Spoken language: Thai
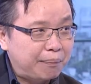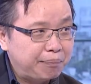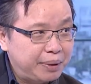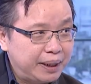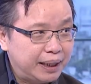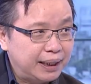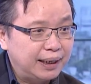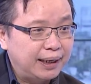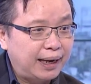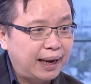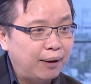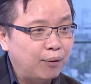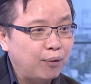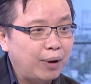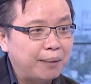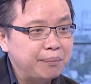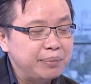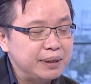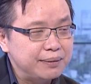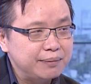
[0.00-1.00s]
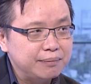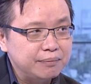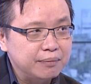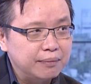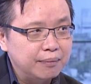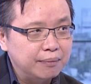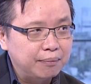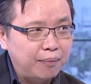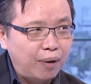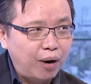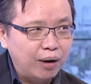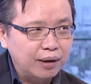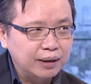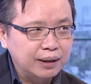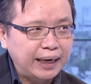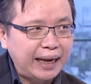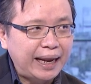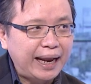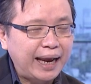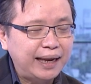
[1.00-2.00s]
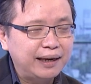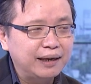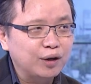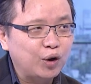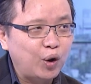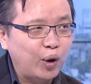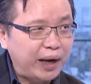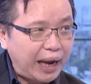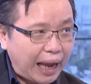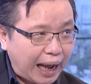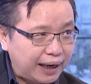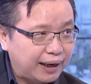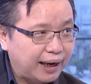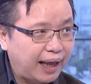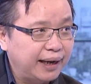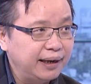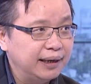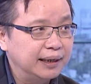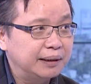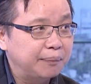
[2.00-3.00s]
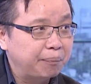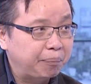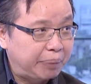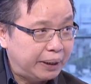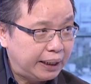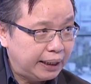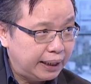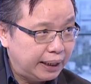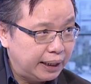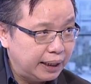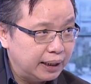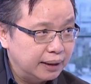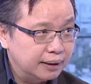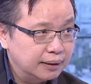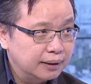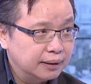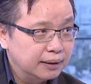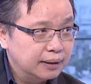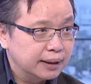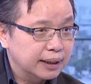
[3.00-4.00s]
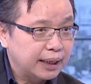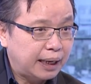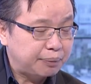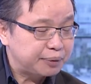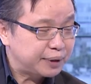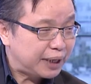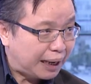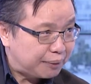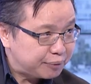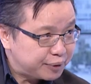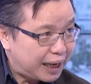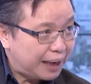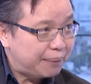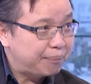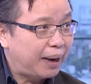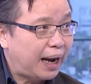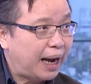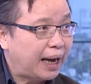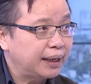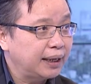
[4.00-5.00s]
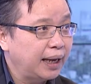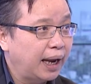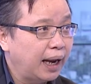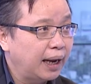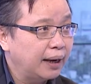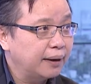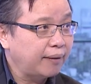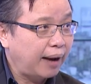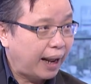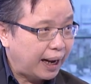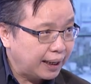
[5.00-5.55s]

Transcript: มผิดแล้วความผิดมองในแง่หนึ่งก็หนักนะหนึ่งปีกับสามแสนบาทเนี่ยหนัก